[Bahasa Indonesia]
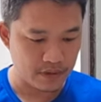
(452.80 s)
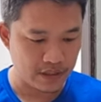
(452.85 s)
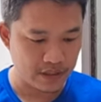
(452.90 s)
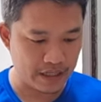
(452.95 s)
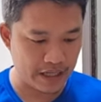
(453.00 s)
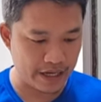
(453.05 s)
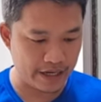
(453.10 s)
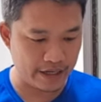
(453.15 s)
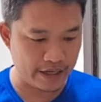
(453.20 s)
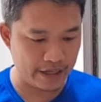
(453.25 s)

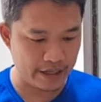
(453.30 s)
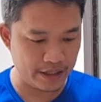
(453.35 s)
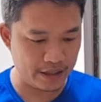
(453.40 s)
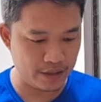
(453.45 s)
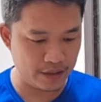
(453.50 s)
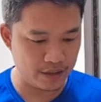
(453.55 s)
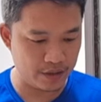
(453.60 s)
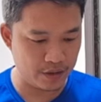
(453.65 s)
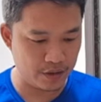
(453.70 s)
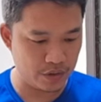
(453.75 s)
dari
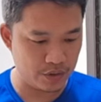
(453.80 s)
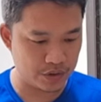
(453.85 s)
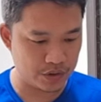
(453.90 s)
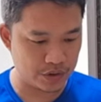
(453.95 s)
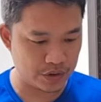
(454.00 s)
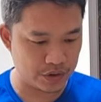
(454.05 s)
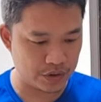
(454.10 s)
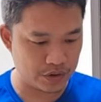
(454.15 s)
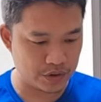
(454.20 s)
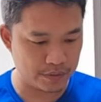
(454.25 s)

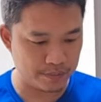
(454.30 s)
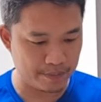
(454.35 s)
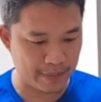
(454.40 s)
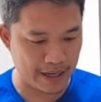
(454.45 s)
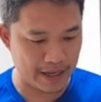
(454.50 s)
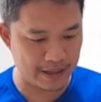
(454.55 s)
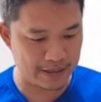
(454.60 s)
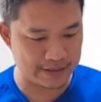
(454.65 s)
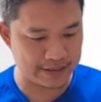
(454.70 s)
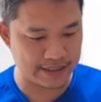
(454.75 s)

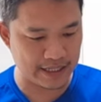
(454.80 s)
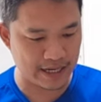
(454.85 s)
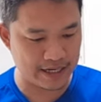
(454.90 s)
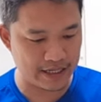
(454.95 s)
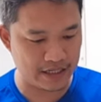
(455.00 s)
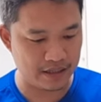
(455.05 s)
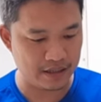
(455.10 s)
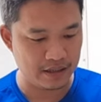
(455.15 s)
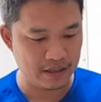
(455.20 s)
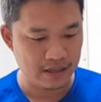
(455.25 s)
Yusman
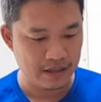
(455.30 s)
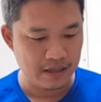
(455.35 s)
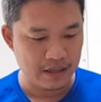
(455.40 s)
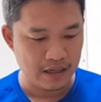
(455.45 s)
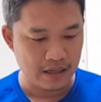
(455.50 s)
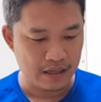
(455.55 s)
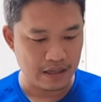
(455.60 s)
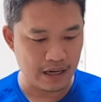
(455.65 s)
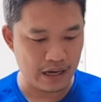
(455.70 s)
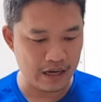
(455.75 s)
Sani.
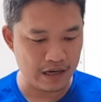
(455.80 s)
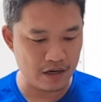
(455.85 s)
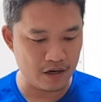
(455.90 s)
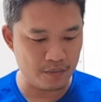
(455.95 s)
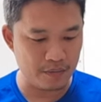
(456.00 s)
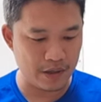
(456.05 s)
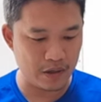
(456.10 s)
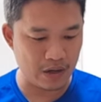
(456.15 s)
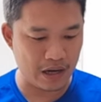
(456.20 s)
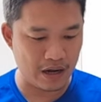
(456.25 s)
Kak, kalau
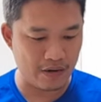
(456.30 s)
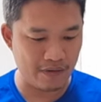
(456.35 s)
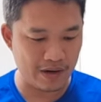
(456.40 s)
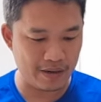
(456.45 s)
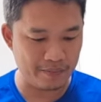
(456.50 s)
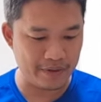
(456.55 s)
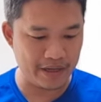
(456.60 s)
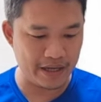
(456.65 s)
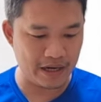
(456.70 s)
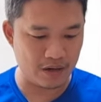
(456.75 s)
baru
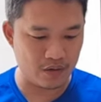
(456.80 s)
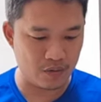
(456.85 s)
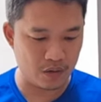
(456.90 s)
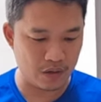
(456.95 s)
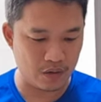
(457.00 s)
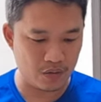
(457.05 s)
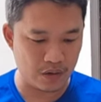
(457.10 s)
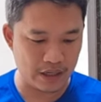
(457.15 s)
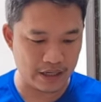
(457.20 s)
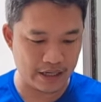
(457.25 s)
awal miara
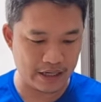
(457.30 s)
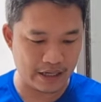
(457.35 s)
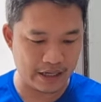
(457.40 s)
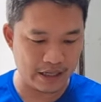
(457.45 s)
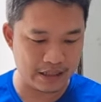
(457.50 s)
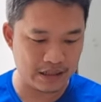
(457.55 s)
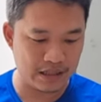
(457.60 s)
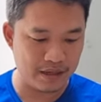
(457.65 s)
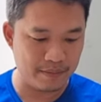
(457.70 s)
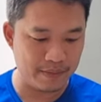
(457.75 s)
kura-kura
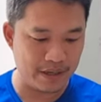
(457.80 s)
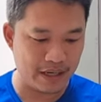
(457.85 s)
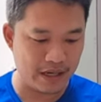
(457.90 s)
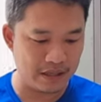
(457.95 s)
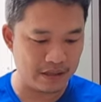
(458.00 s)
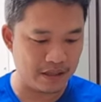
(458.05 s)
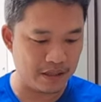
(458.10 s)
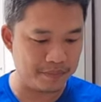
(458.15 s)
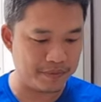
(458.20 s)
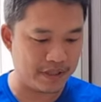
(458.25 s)
darat, gimana
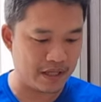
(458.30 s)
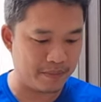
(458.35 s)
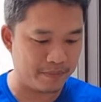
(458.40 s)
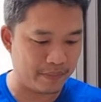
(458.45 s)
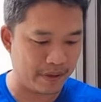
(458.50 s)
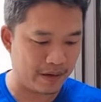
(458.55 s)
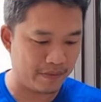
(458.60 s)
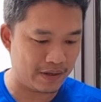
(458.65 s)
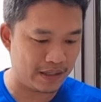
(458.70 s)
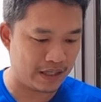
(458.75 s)
tips dan
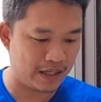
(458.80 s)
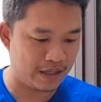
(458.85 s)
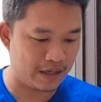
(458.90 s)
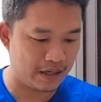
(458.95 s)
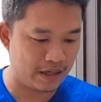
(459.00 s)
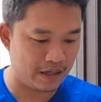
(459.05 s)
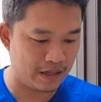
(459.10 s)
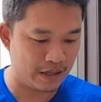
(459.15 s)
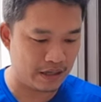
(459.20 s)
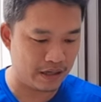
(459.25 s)

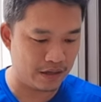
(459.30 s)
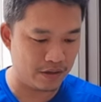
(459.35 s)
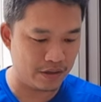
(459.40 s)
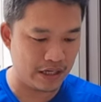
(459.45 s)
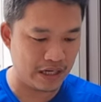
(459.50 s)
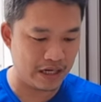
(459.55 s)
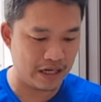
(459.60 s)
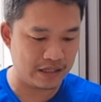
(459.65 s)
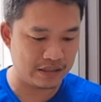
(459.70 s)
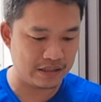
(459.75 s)
perawatannya? Kalau
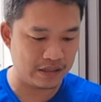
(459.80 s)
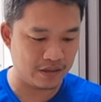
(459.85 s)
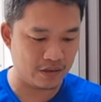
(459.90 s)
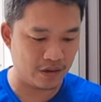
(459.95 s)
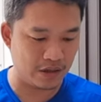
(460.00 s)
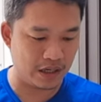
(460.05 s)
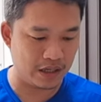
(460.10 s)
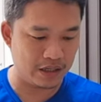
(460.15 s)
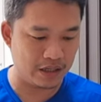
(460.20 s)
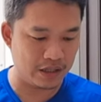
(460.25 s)
dialasin
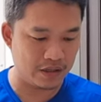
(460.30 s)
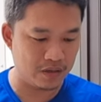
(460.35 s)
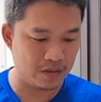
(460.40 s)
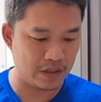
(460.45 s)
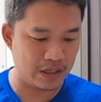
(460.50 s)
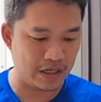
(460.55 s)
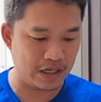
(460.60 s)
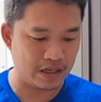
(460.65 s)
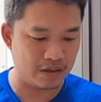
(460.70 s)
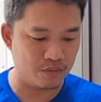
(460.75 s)
koran gitu,
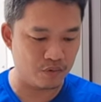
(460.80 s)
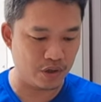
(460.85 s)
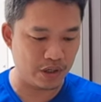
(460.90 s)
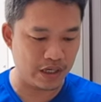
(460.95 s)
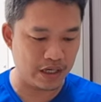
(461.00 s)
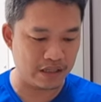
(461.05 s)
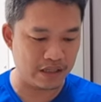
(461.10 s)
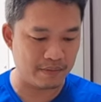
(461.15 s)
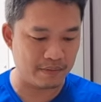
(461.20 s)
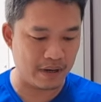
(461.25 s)
ada
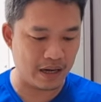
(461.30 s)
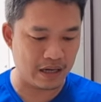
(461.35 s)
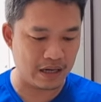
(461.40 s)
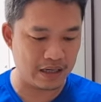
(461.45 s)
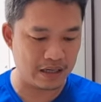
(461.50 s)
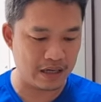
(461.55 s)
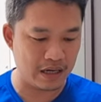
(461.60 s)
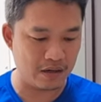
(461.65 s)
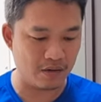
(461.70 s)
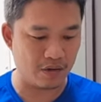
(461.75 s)
kemungkinan
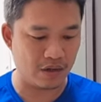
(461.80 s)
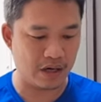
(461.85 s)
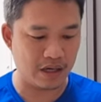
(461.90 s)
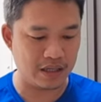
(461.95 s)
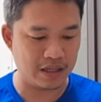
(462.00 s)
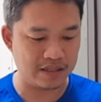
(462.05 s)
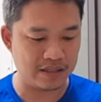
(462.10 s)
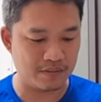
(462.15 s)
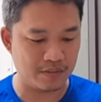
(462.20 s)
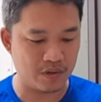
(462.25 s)
dimakan nggak
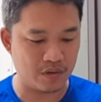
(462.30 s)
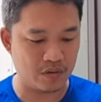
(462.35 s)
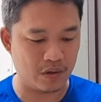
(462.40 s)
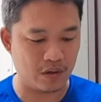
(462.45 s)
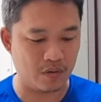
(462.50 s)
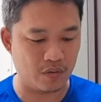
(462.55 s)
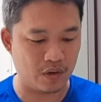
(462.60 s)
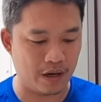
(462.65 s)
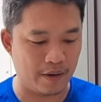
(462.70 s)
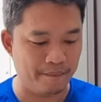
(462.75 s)
korannya sama
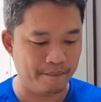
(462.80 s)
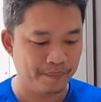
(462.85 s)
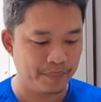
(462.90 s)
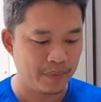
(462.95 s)
kura-kura?